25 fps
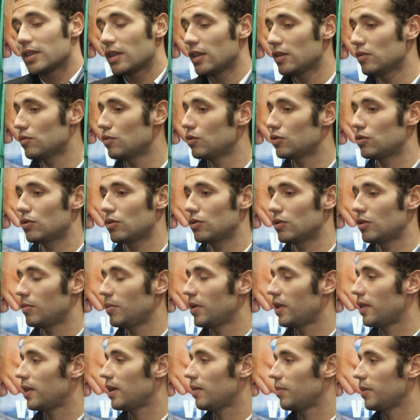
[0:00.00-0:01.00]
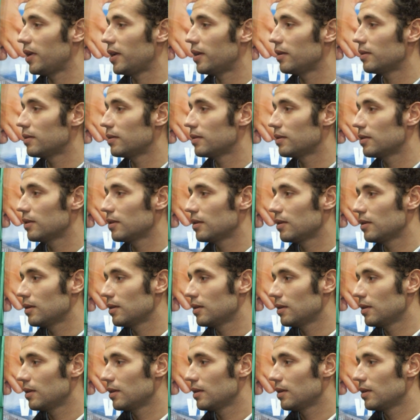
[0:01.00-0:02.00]
a disgusto no merece la pena. Que por cierto
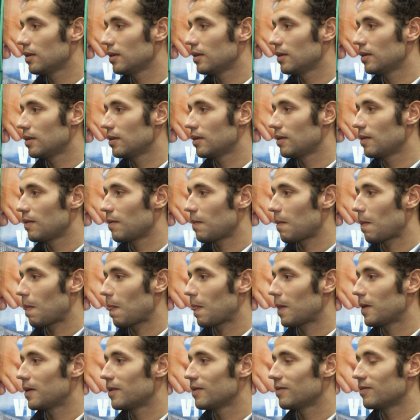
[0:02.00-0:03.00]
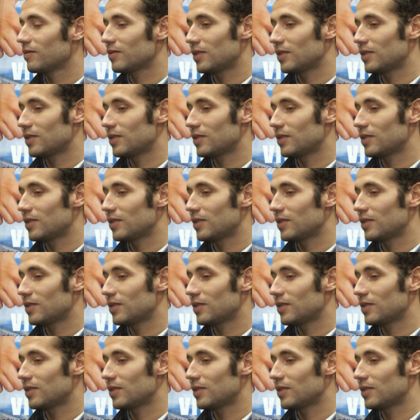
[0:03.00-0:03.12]
la base también va muy bien, ¿eh?